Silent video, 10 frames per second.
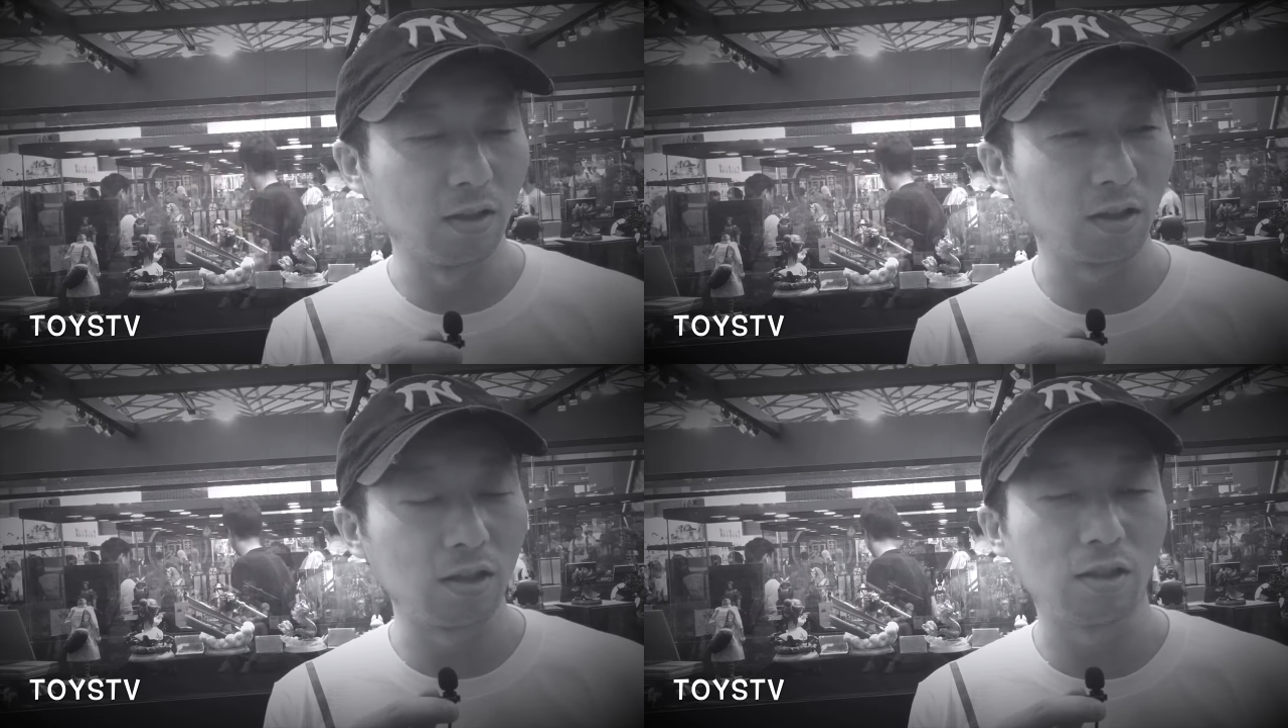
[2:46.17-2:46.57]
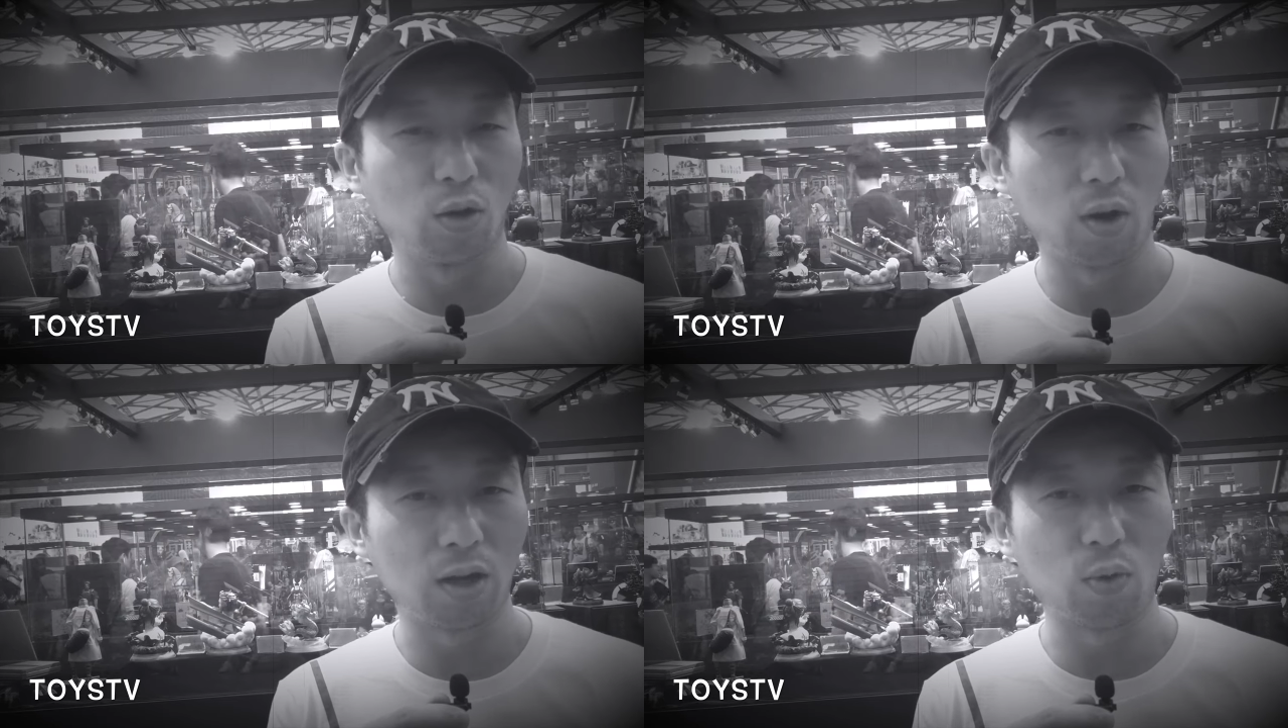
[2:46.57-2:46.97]
很喜
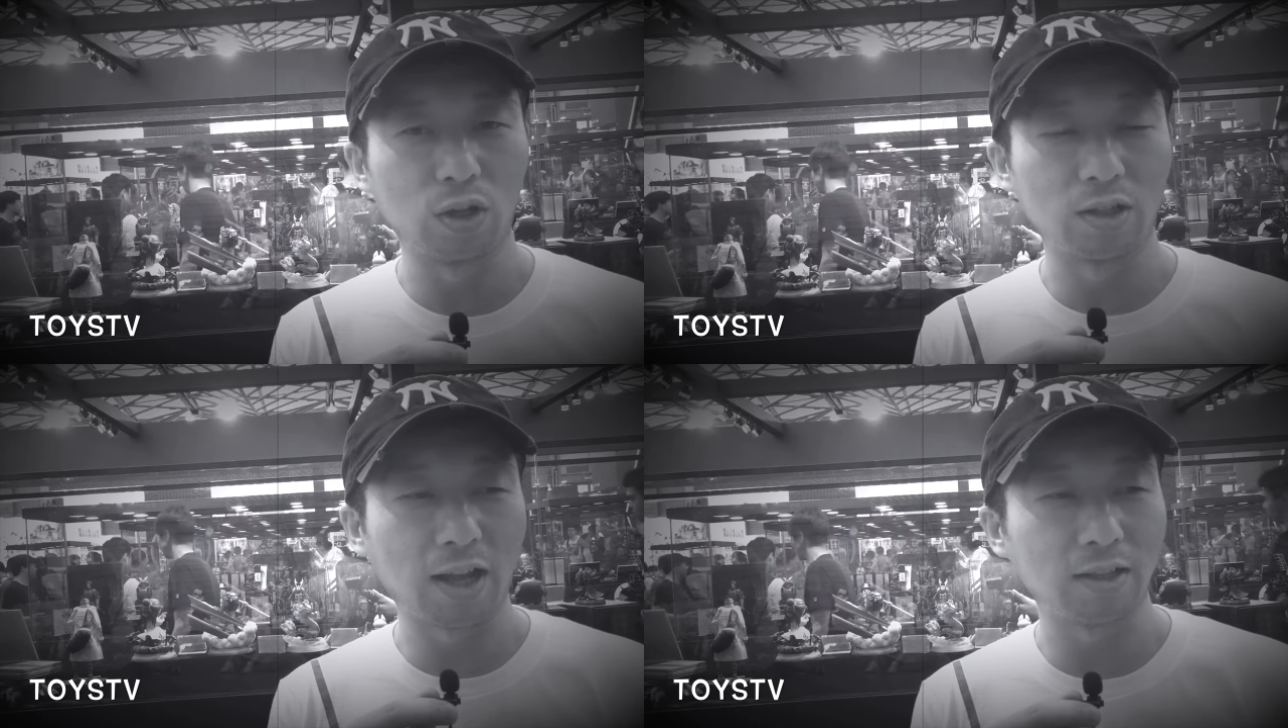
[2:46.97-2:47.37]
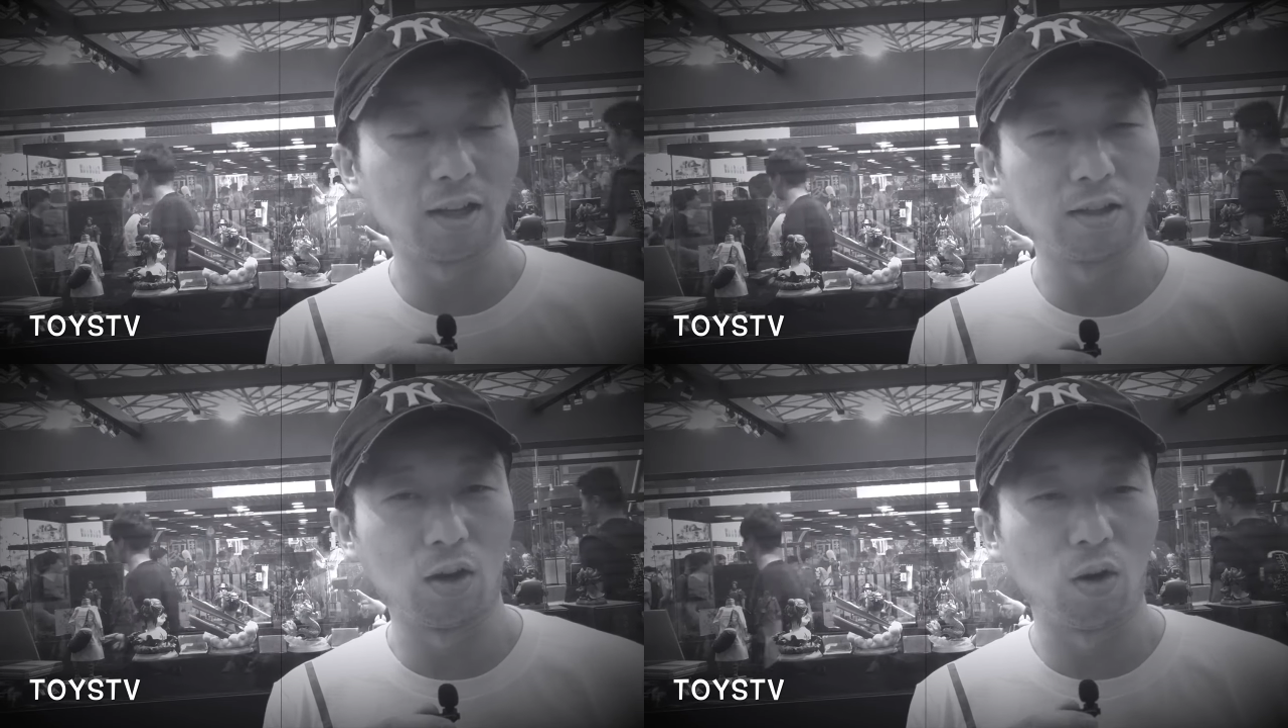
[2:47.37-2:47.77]
欢，或者是拿起来
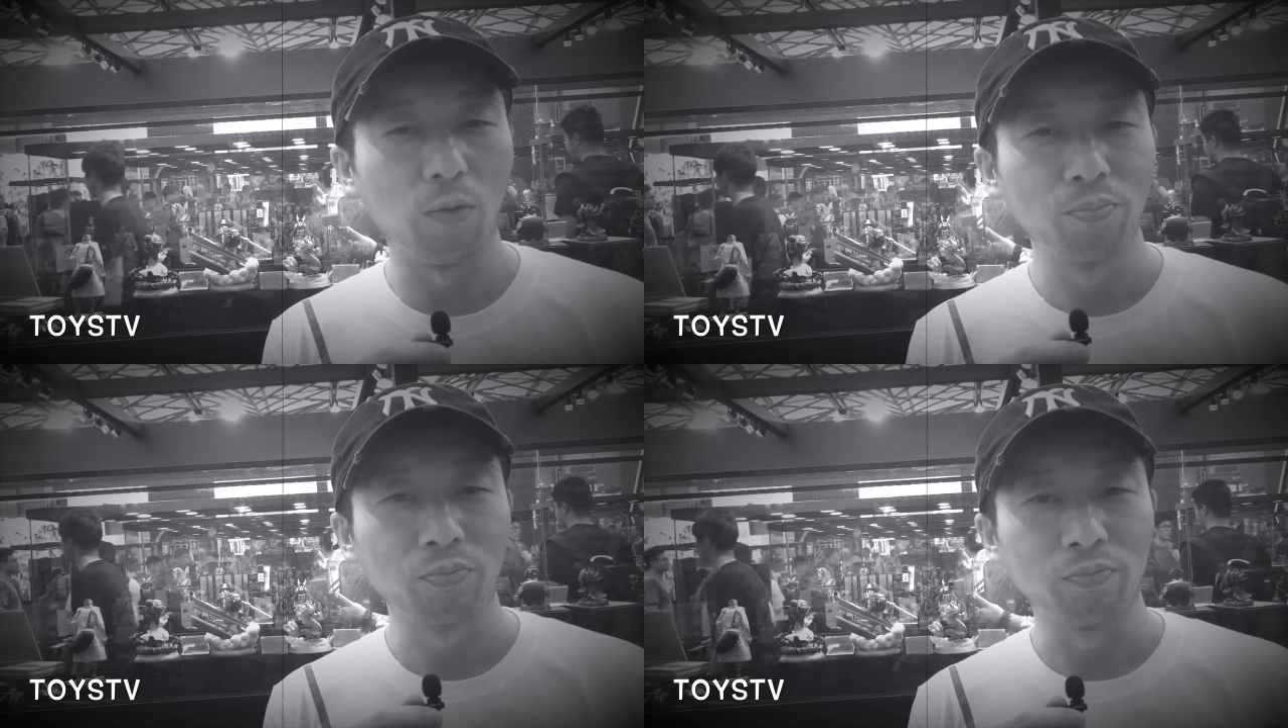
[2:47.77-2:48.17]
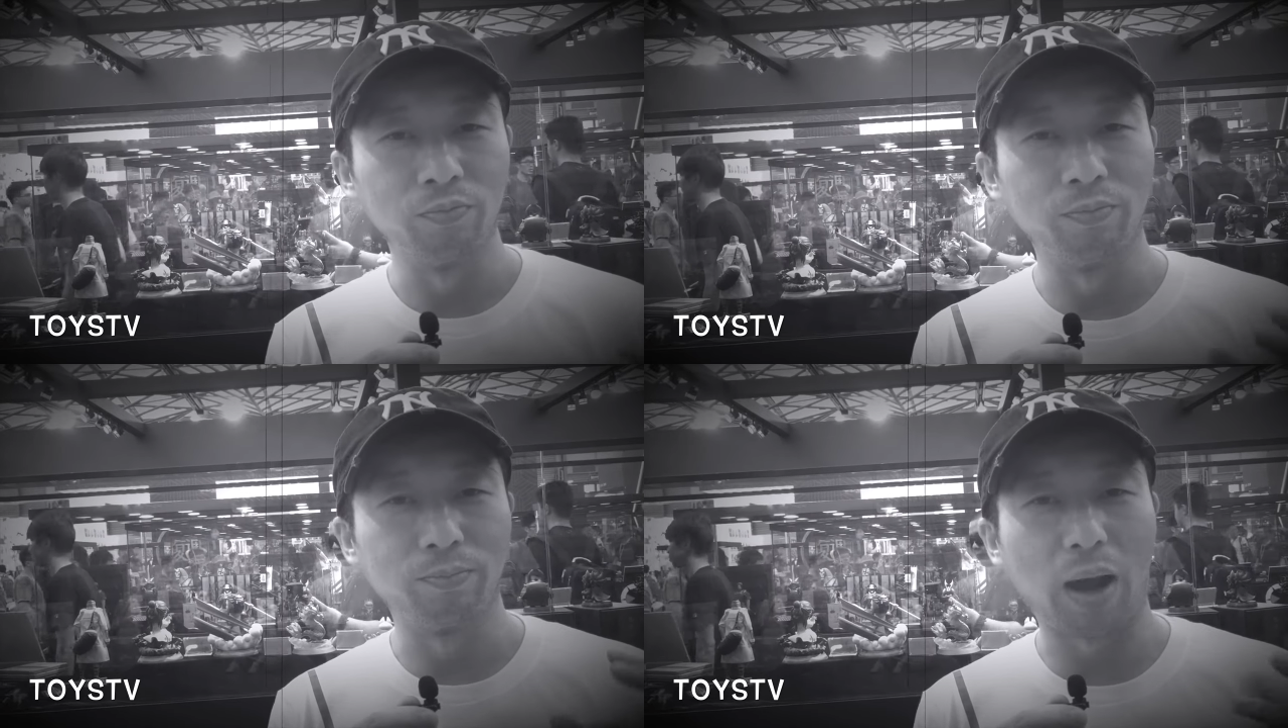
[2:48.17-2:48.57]
以后，
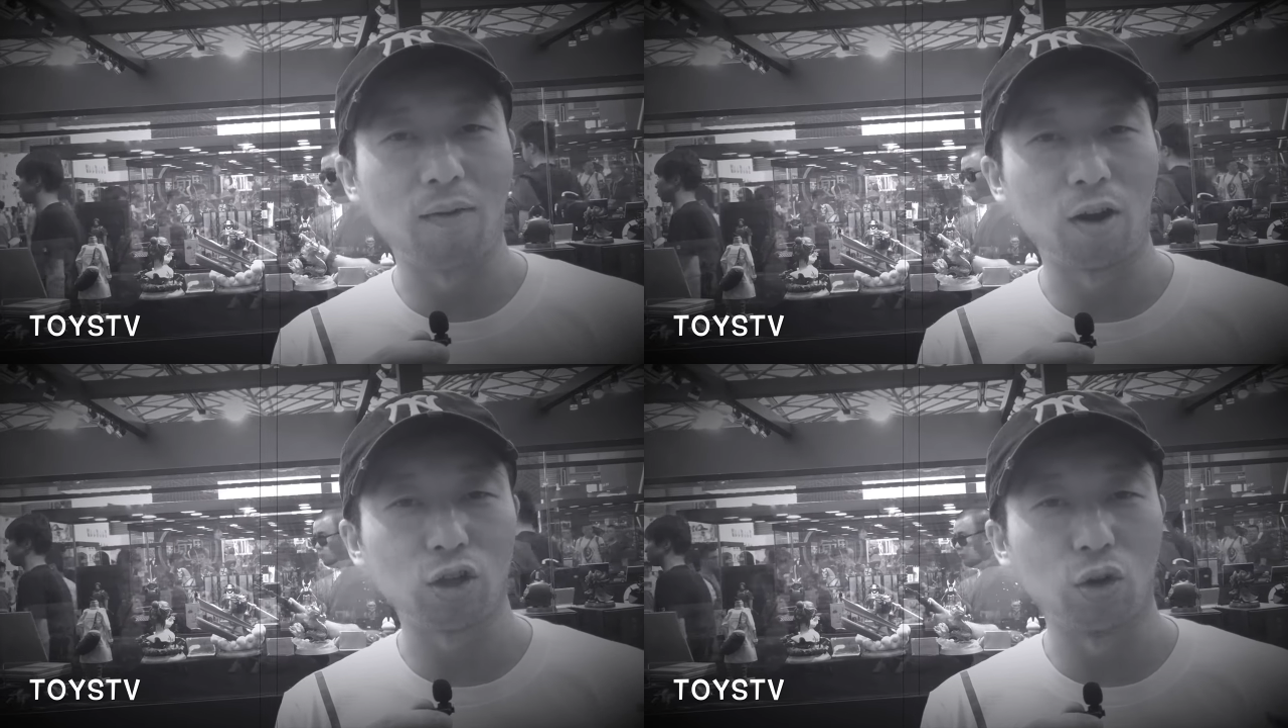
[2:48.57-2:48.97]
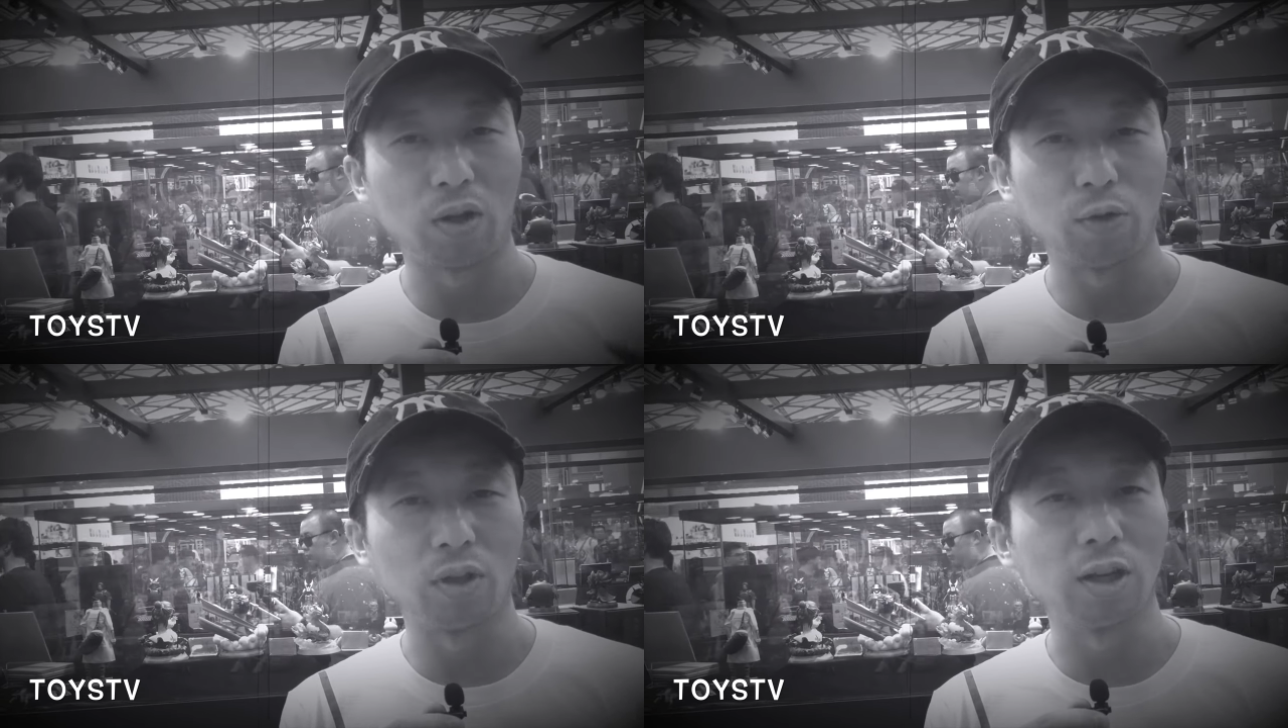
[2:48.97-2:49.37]
把玩的时候
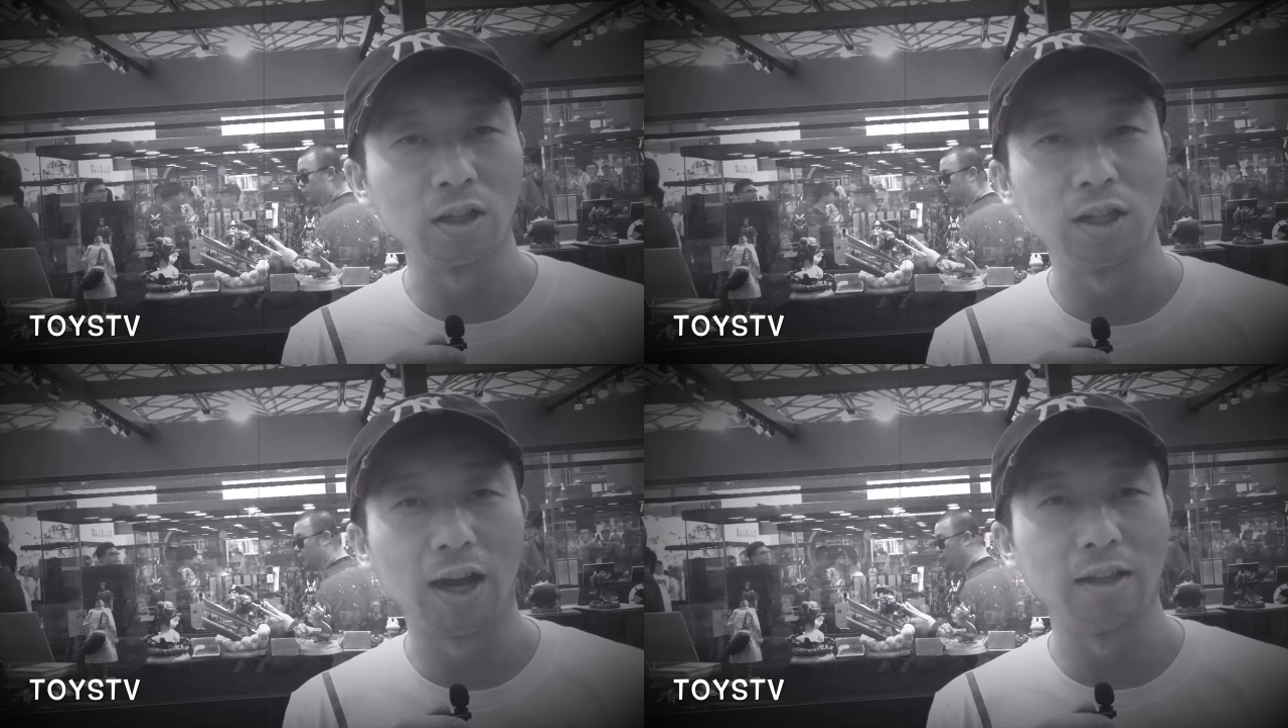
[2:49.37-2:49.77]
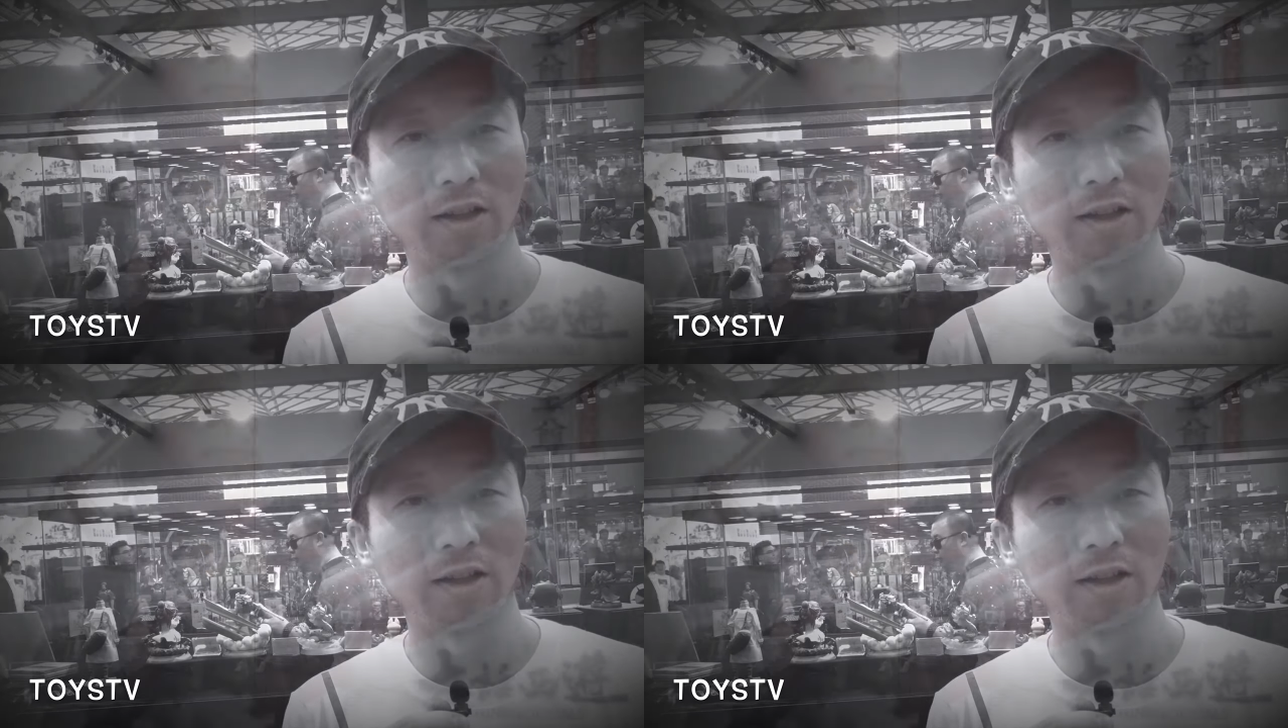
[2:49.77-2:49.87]
感觉它很可爱